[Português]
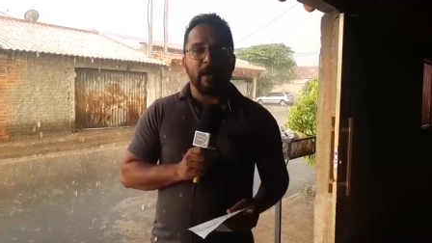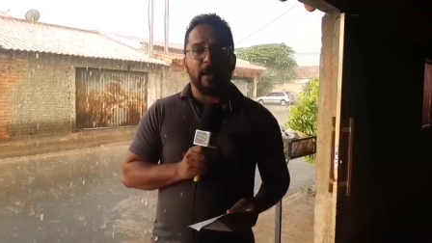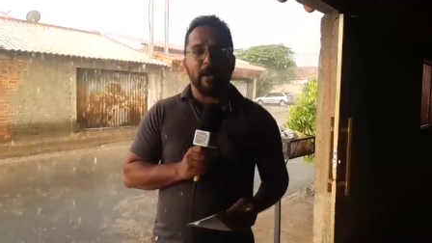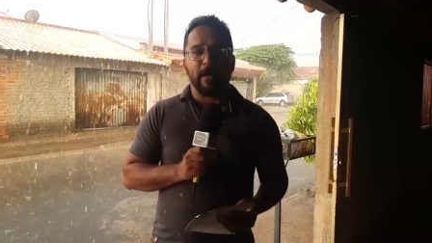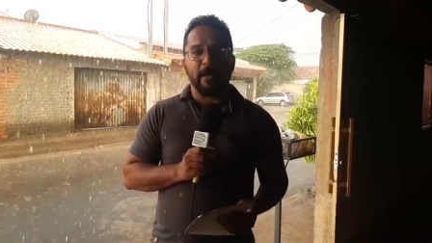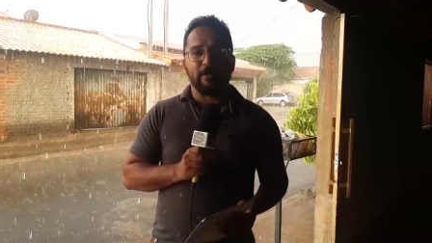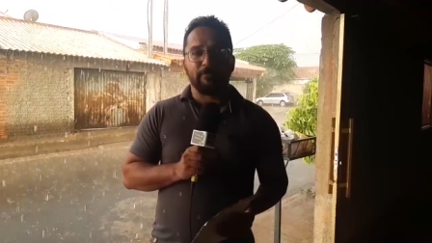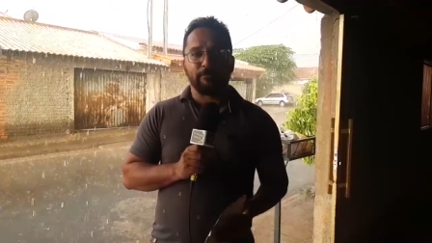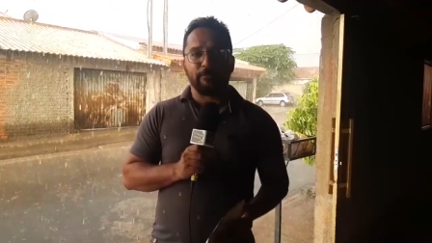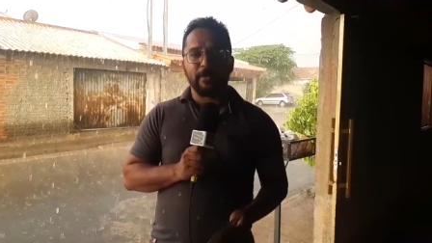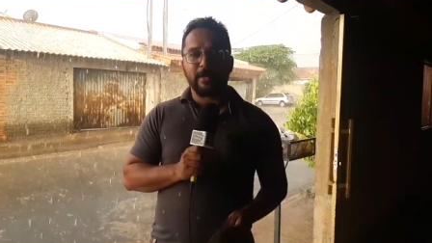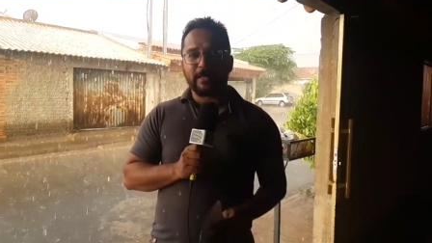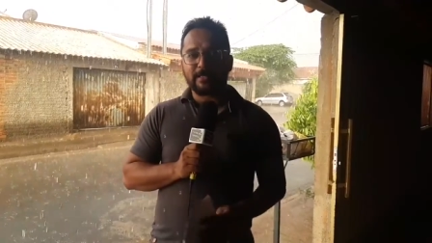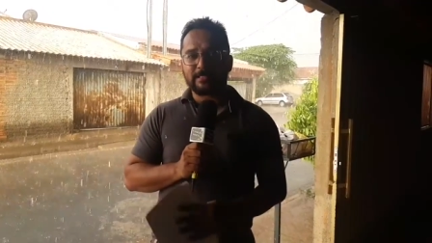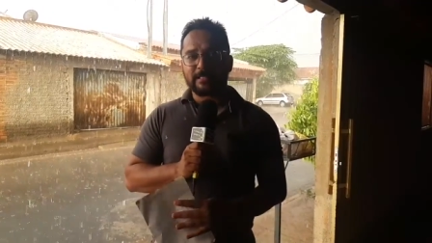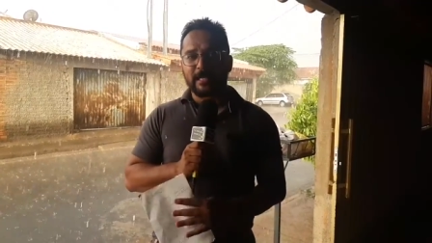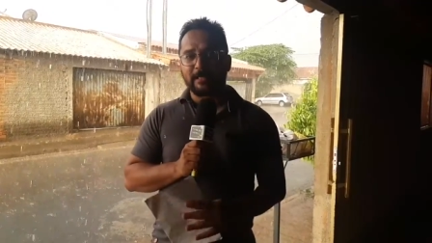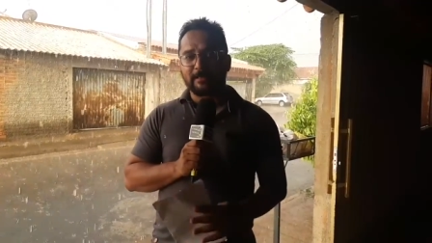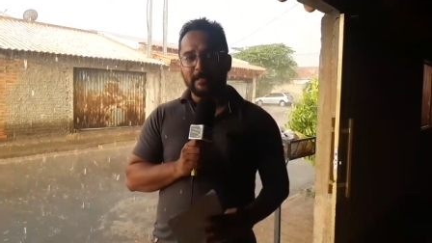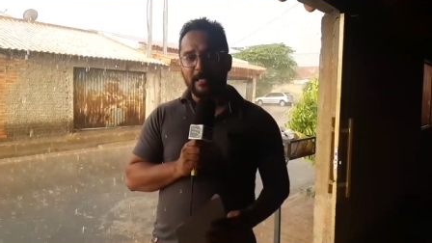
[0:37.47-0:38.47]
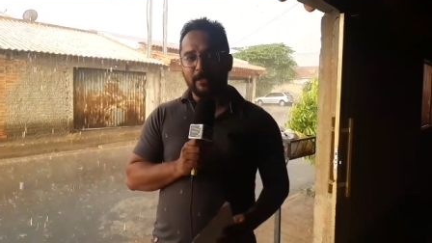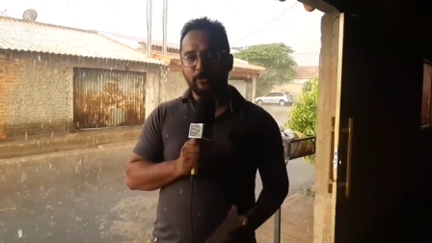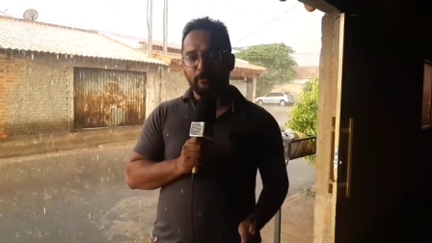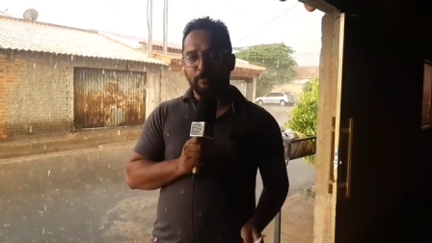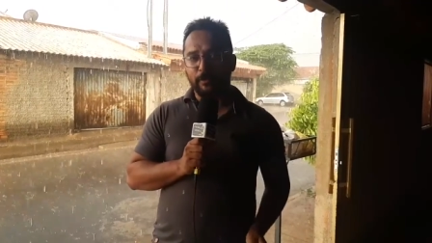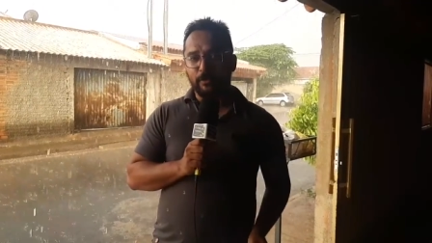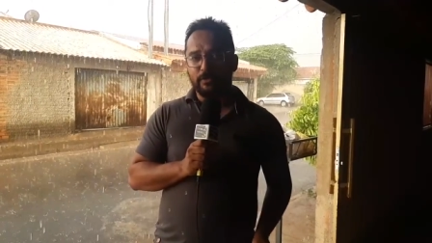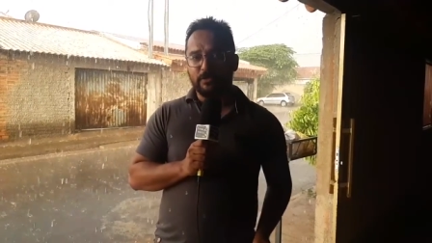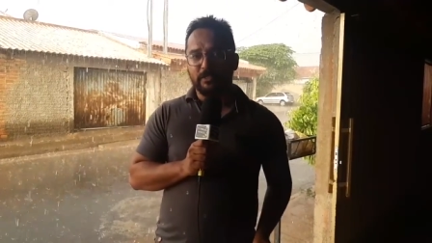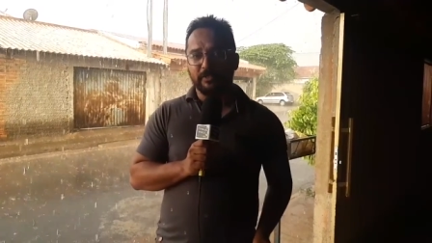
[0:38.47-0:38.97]
é, foi resgatado
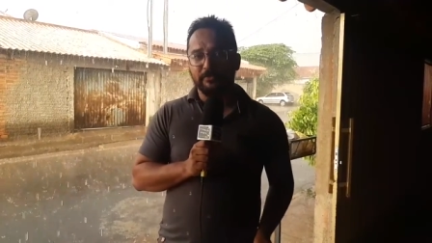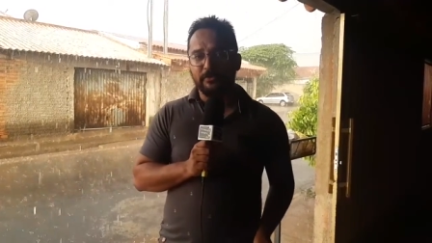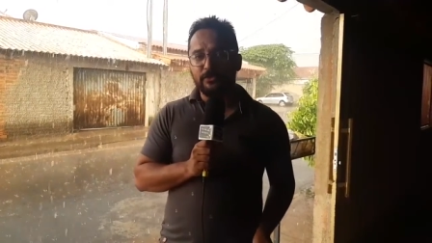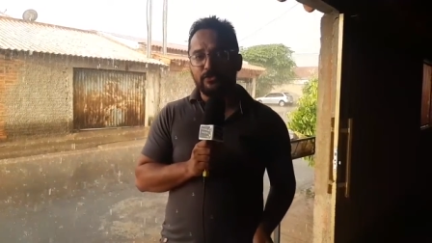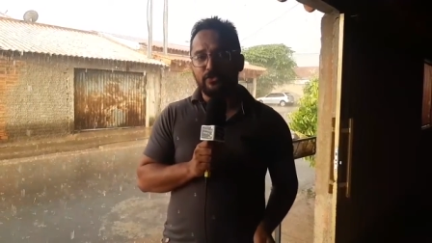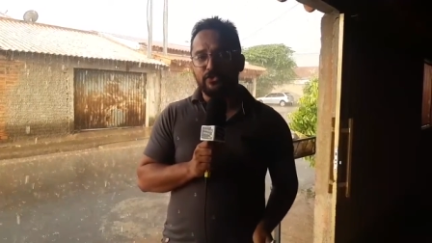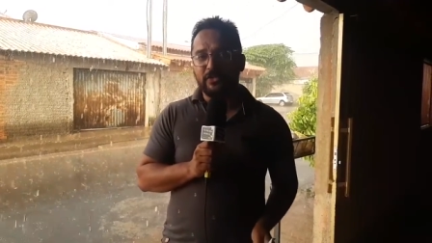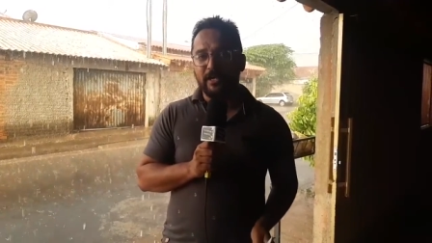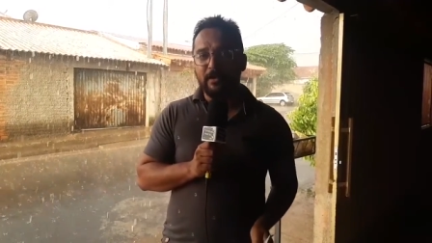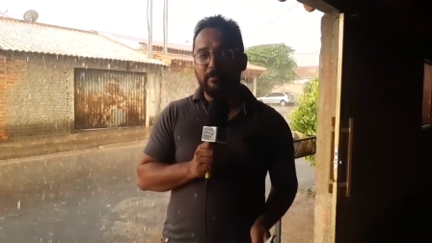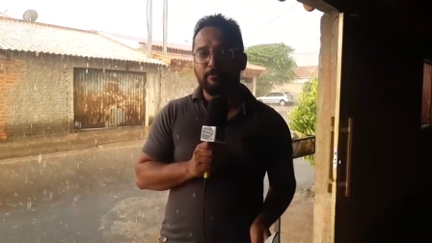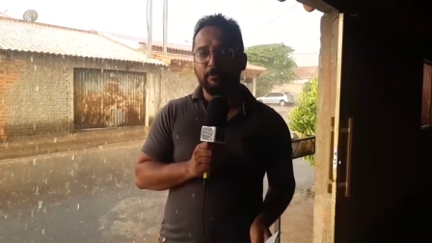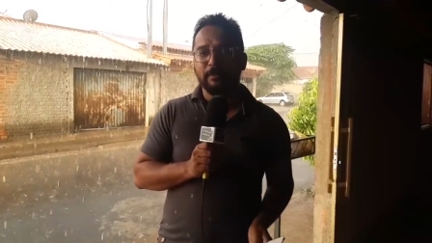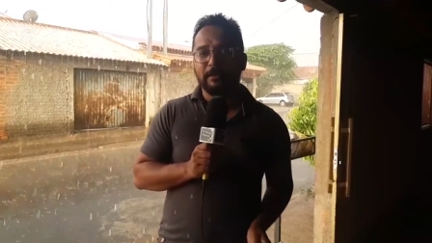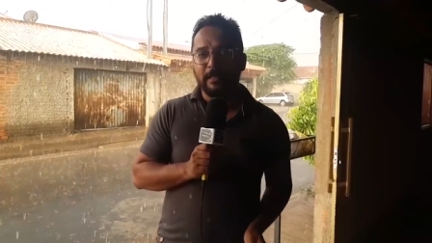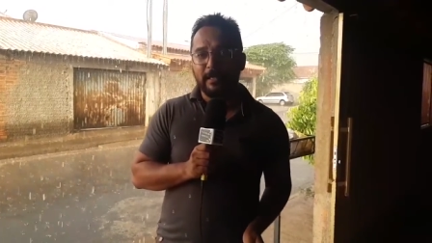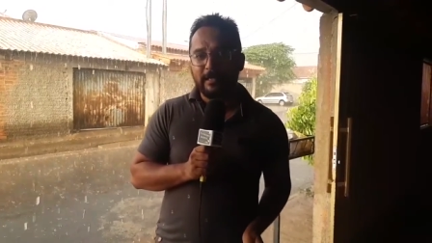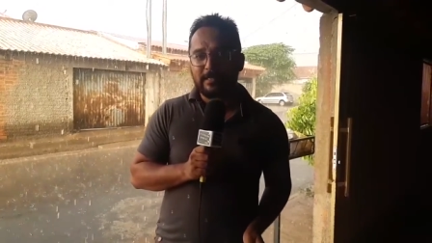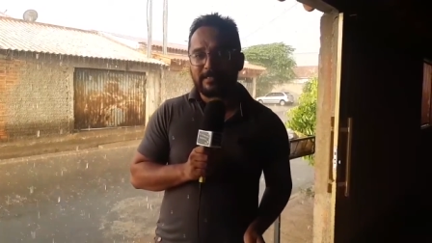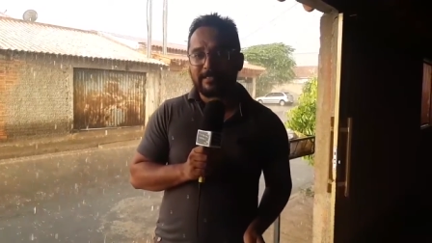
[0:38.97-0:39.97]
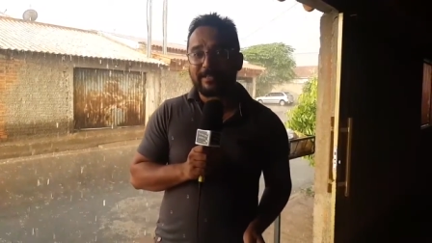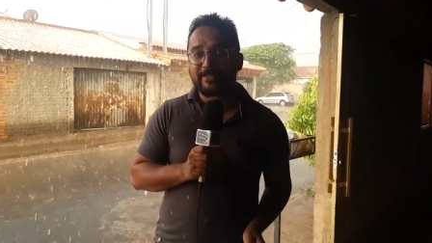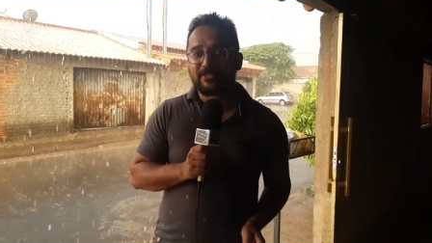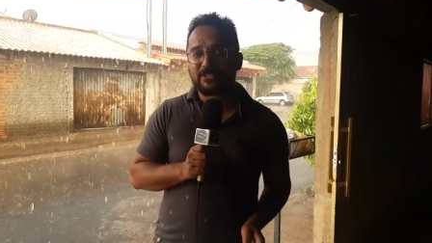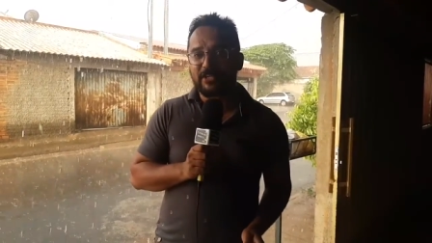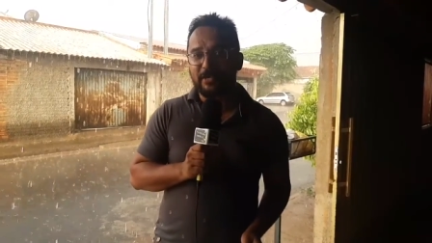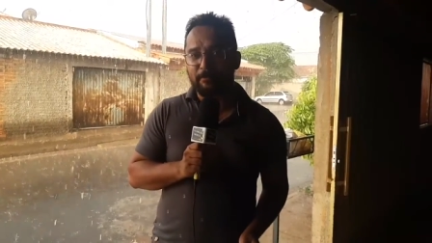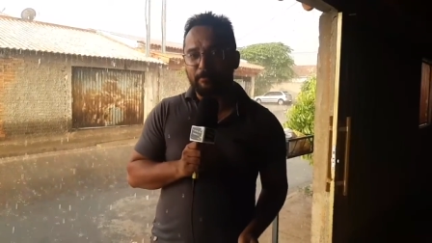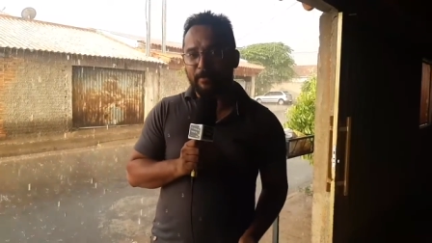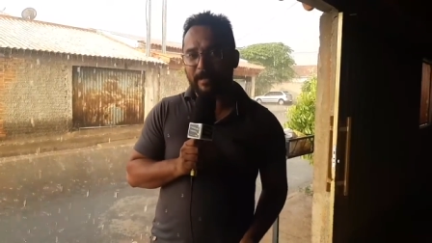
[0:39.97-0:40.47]
pelo serviço de ambulância
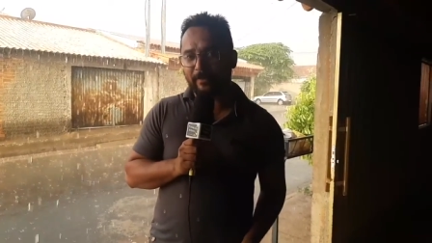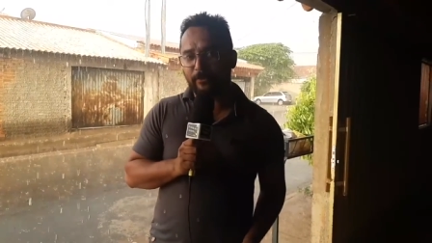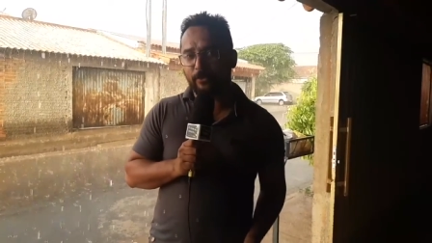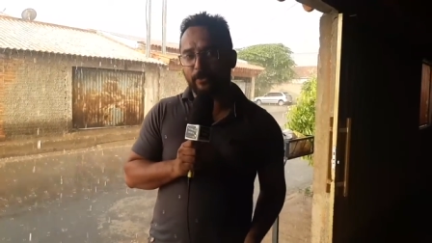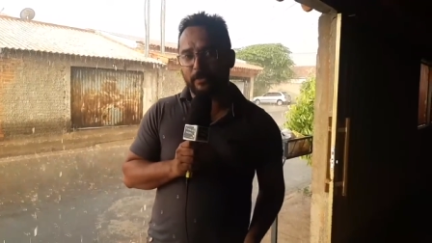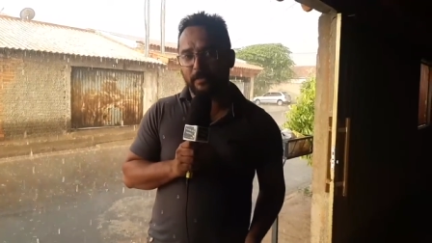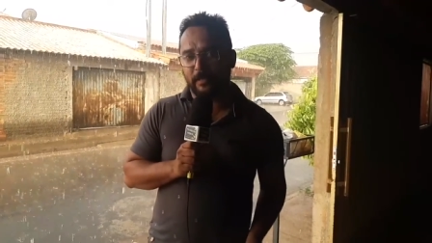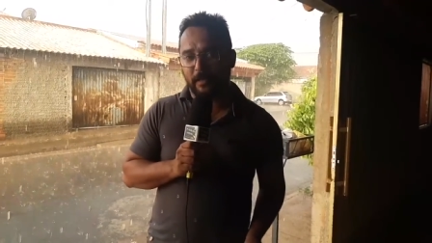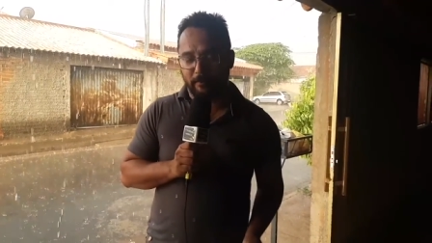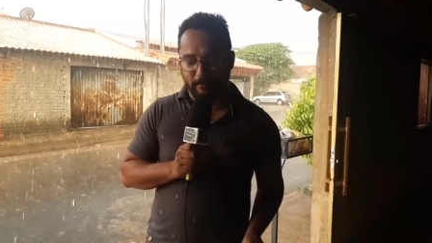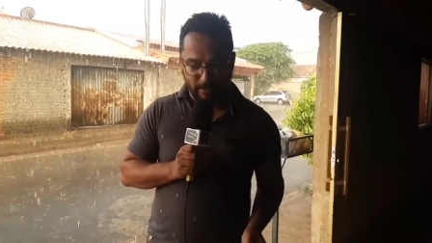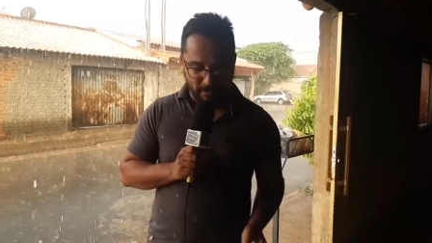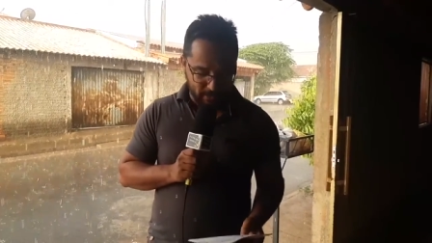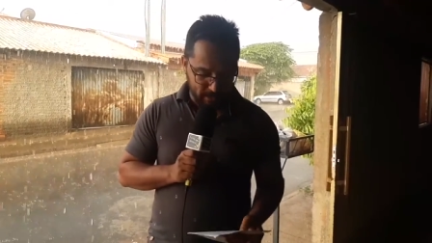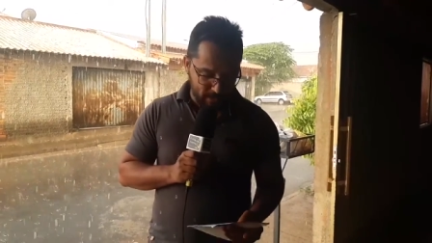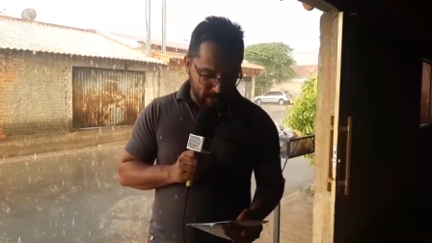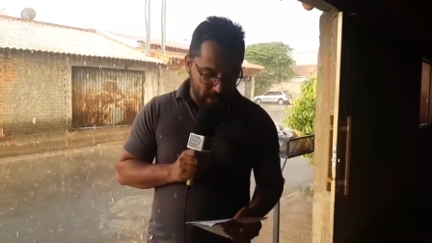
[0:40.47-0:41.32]
de Panorama.